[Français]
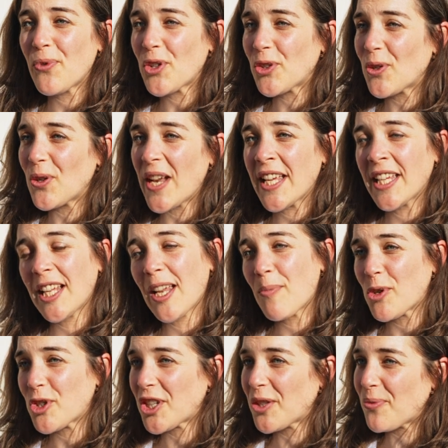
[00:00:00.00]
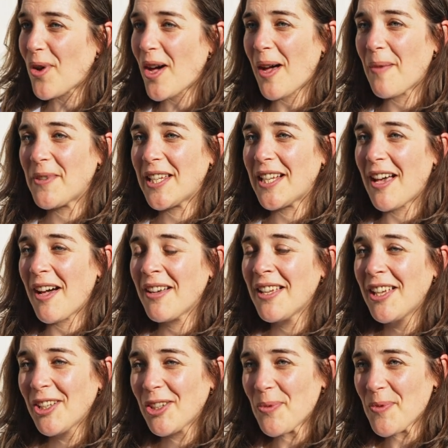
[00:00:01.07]
votre collègue, et la prochaine fois ramenez-la.
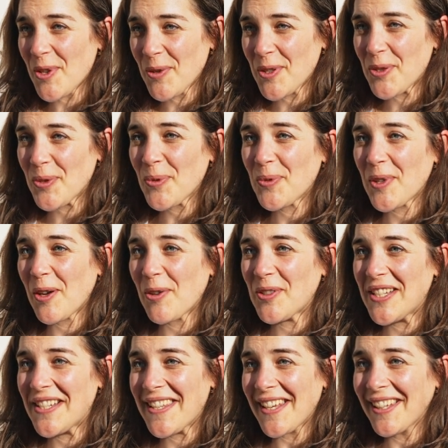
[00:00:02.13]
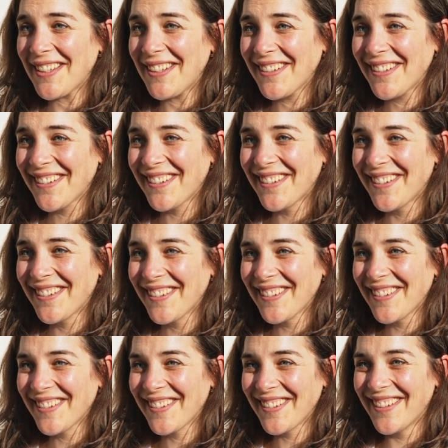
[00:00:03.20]
Comme ça, on est sûr qu'on a grandi le cercle. Merci
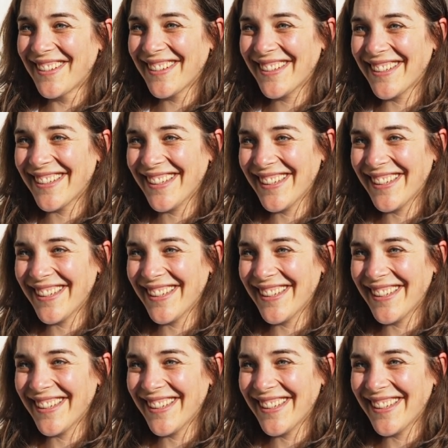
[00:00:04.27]
beaucoup, Sarah.